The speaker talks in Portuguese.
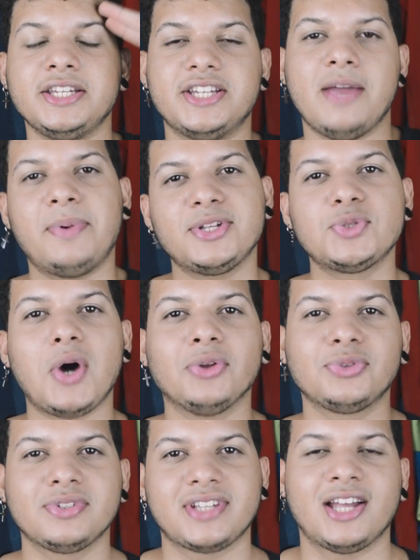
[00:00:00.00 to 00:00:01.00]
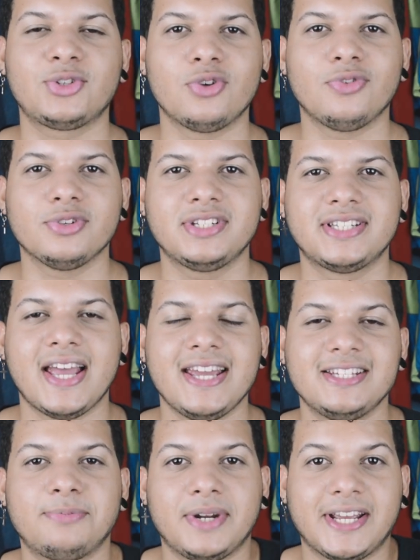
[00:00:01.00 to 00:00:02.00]
E aí pessoal, tudo certo com
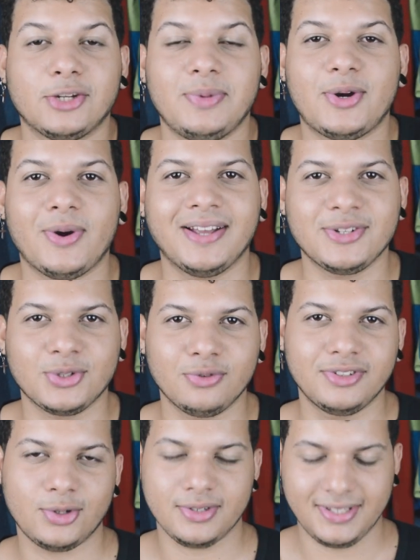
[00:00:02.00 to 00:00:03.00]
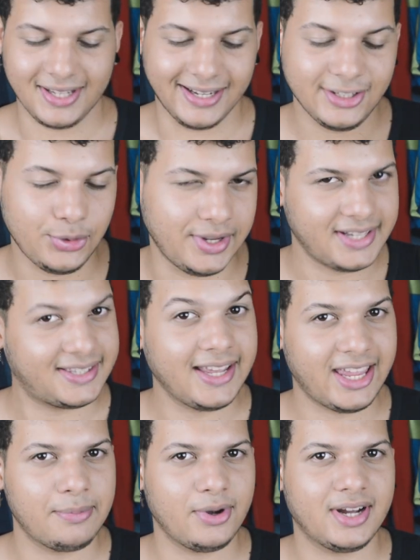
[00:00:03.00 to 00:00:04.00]
vocês? Pra quem não me conhece, eu sou o Vitor Santos e esse
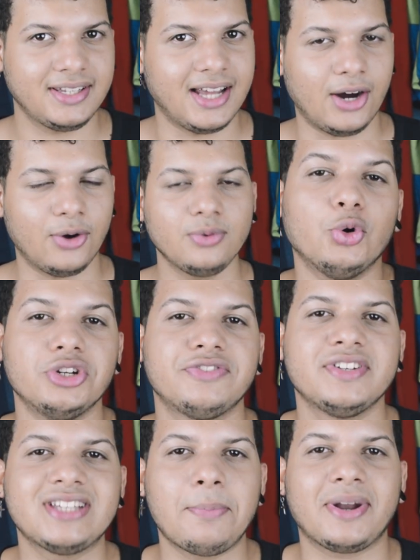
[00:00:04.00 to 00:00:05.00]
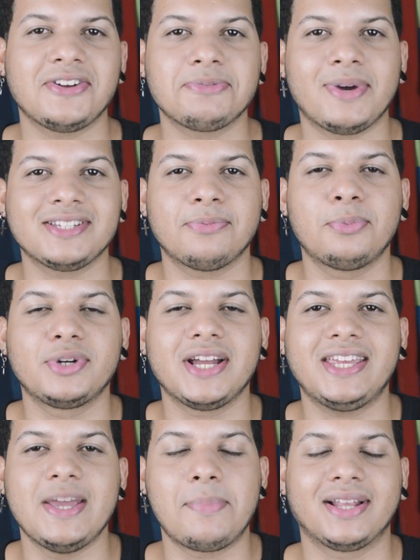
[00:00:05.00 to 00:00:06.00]
daqui é meu canal. Hoje eu vim separar o espaço por
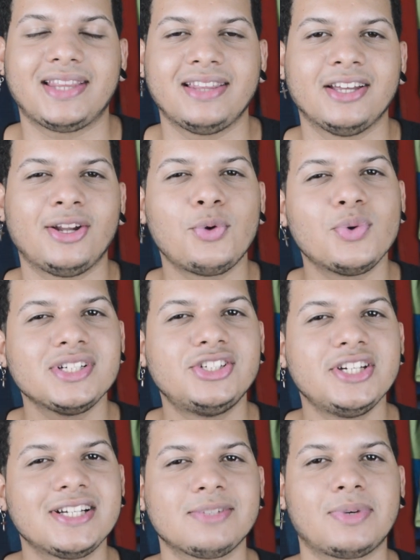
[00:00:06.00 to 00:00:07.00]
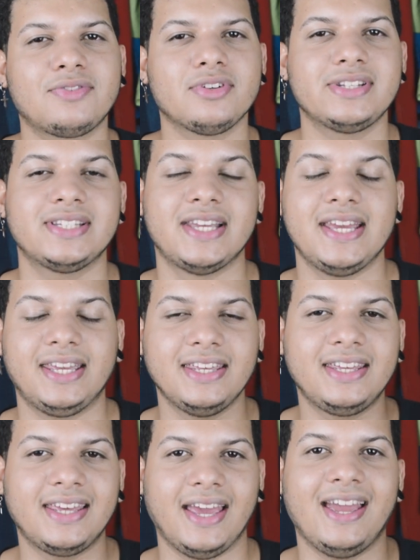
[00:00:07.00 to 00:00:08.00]
aqui pra estar tá dando algumas dicas pra você que
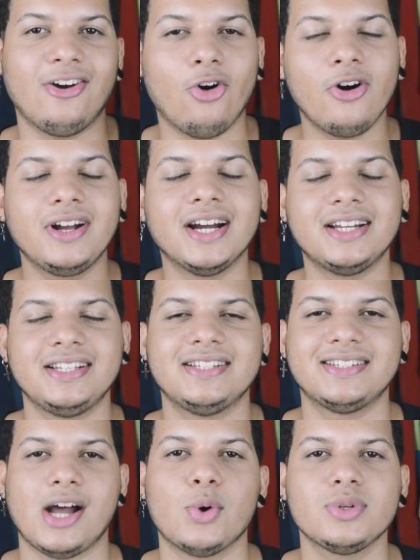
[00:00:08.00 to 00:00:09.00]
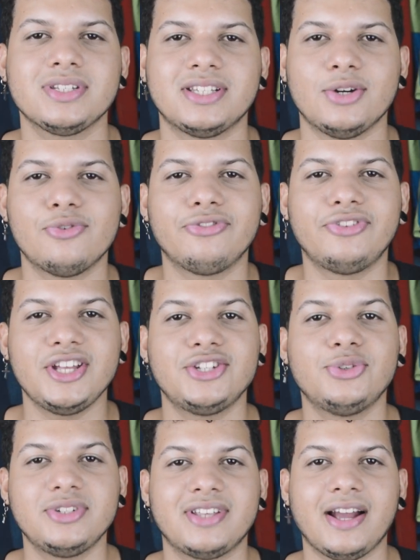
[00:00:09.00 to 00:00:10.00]
quer organizar o seu feed
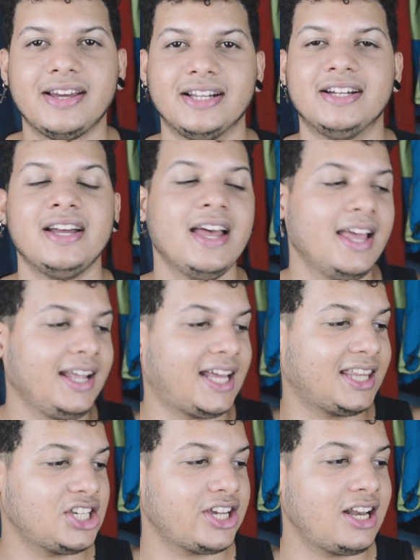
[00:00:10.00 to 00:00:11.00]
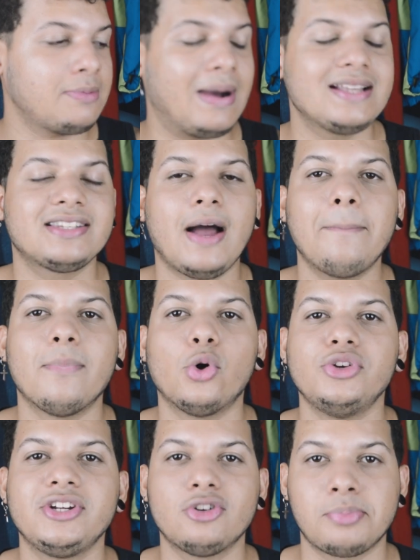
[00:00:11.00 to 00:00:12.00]
do Instagram, quer deixar ele mais
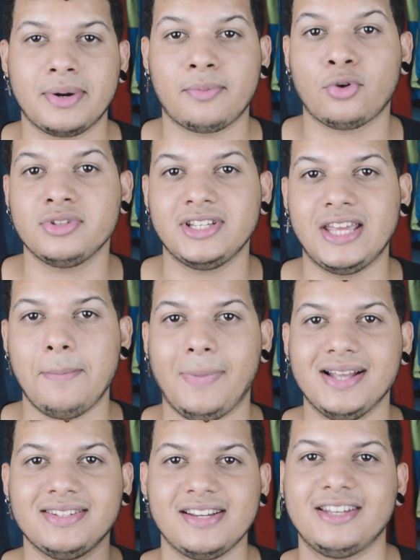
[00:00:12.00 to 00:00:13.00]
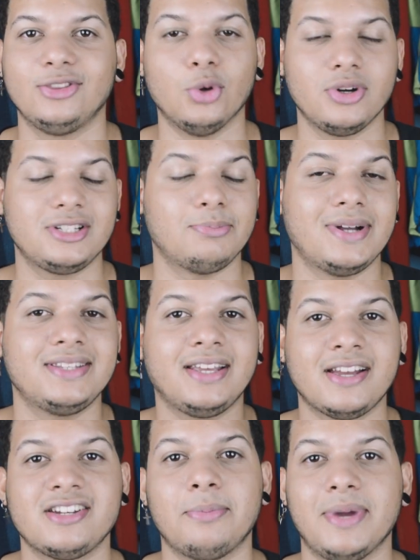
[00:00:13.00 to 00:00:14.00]
harmônico pra conseguir mais seguidores, mais
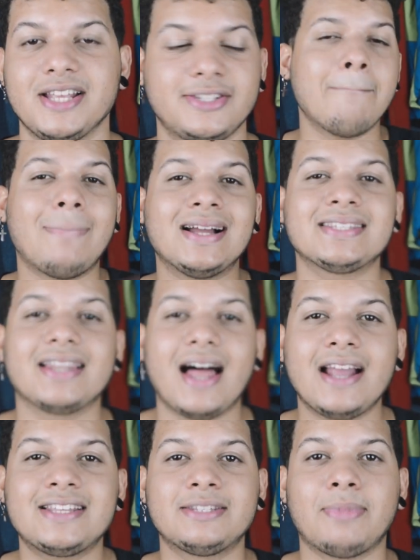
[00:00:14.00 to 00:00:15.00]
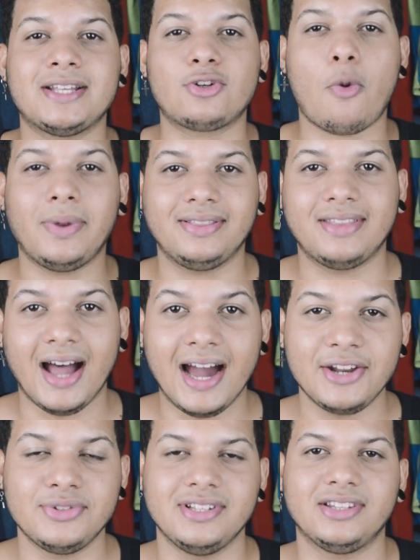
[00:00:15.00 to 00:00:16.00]
engajamentos, mais likes, mais
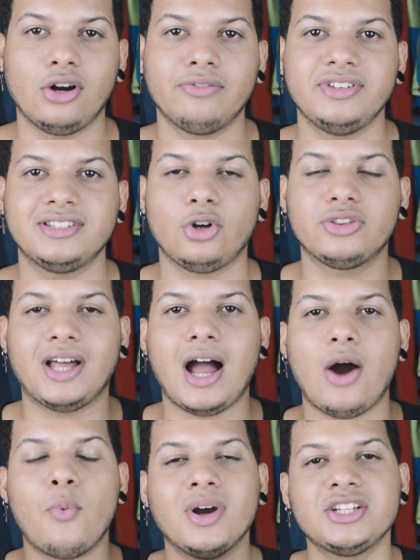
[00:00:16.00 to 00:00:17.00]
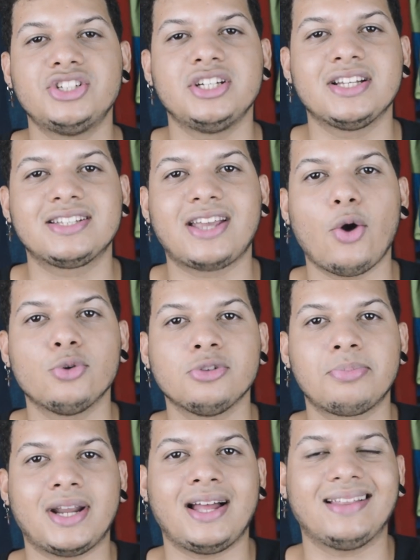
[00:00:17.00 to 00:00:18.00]
comentários. Então eu vim soltar umas dicas que eu uso
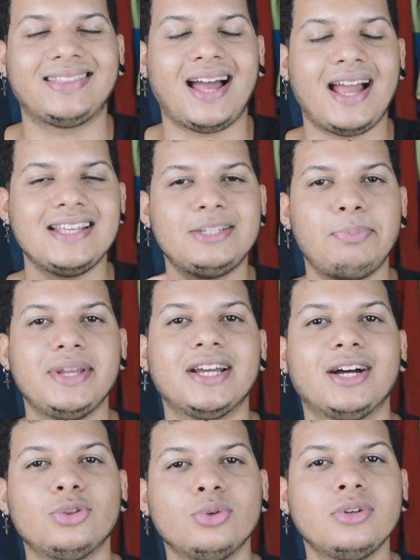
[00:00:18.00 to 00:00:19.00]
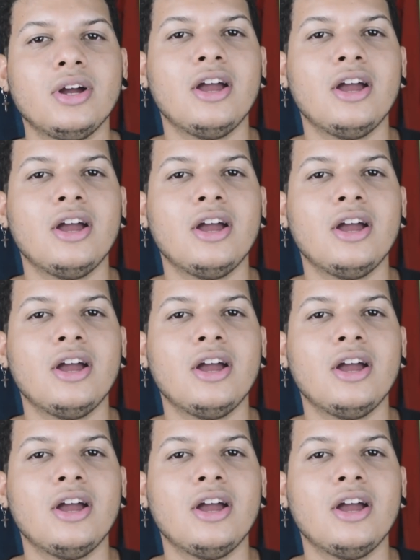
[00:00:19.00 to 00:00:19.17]
pra estar tá inspirando